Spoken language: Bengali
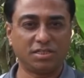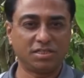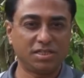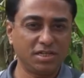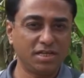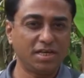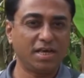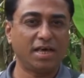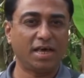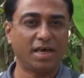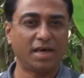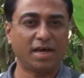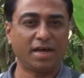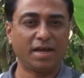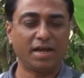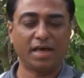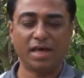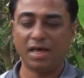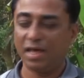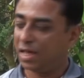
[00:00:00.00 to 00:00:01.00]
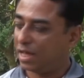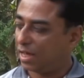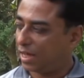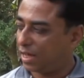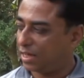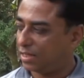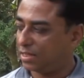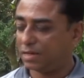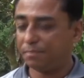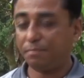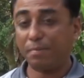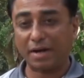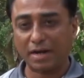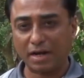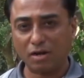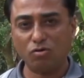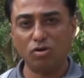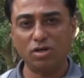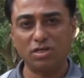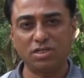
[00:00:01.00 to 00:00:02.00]
যিনি এখানে এই যে
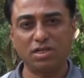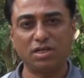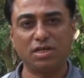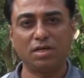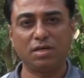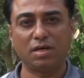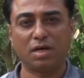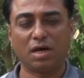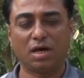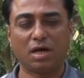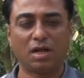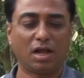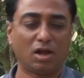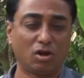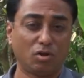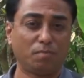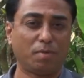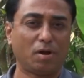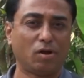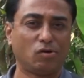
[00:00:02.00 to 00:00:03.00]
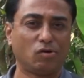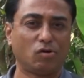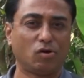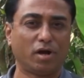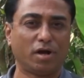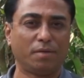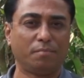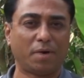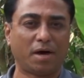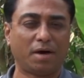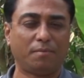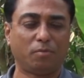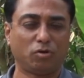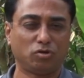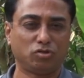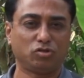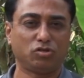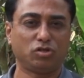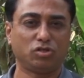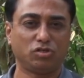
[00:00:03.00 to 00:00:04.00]
পাঠাগুলি যিনি লালন পালন করেন বা
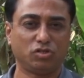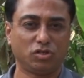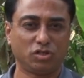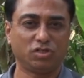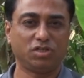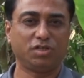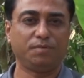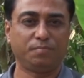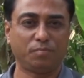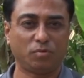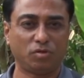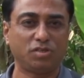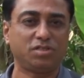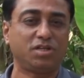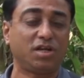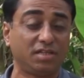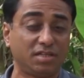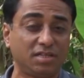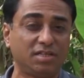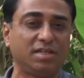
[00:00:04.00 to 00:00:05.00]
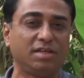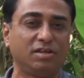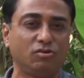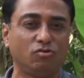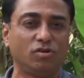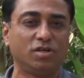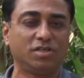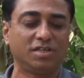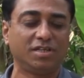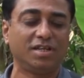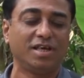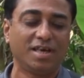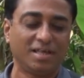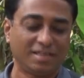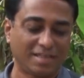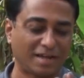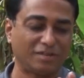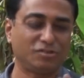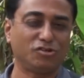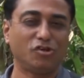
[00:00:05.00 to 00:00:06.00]
প্রযোজনের জন্য যে প্রতিষ্ঠানটি তিনি খুলেছেন
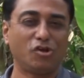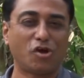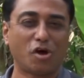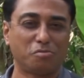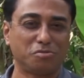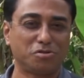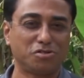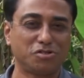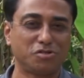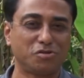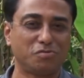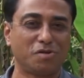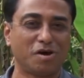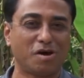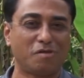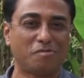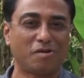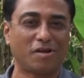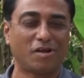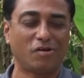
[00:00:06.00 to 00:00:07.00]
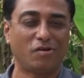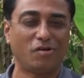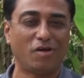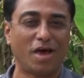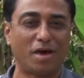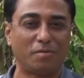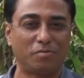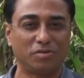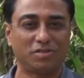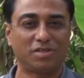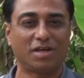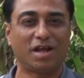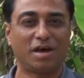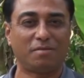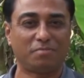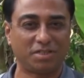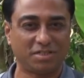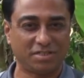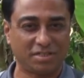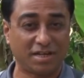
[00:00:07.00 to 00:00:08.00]
তার জন্য অবশ্যই শুভকামনা রইল এবং যারা
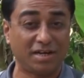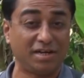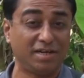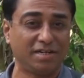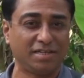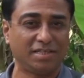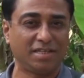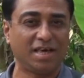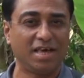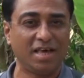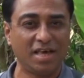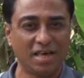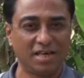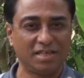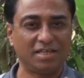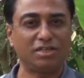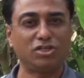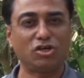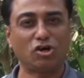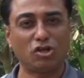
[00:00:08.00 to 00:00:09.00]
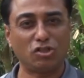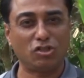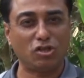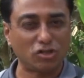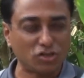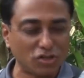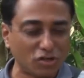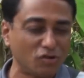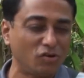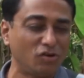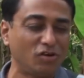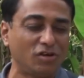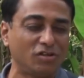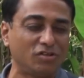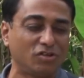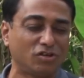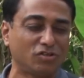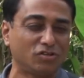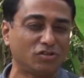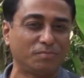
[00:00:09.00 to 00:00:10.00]
আমাদের চ্যানেলটিতে যে সকল দর্শকগুলো
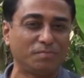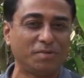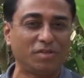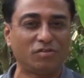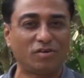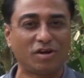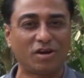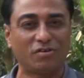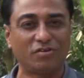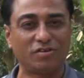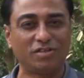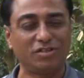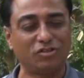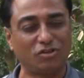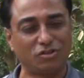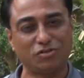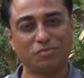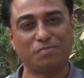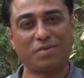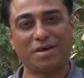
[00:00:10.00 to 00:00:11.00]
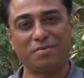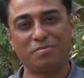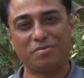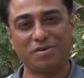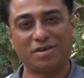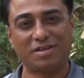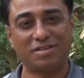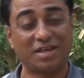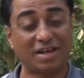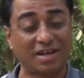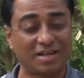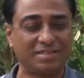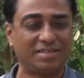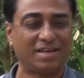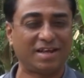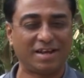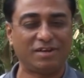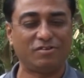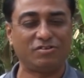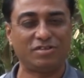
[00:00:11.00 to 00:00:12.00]
দর্শক বিন্দুরা রয়েছেন দর্শক ভাই বোনেরা যারা
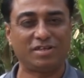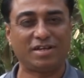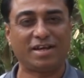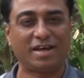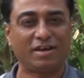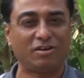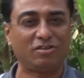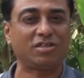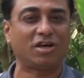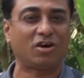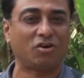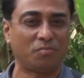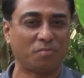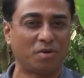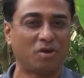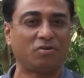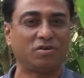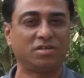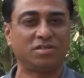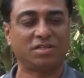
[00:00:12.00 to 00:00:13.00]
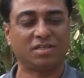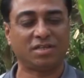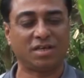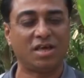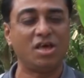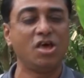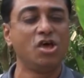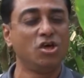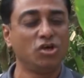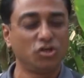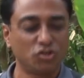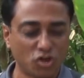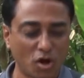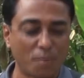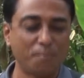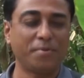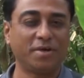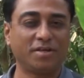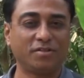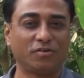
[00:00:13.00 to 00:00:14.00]
যারাই রয়েছেন না কেন ছাগল পালনের সাথে
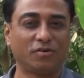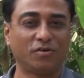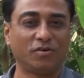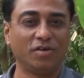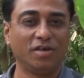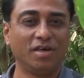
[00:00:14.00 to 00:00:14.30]
সম্পৃক্ত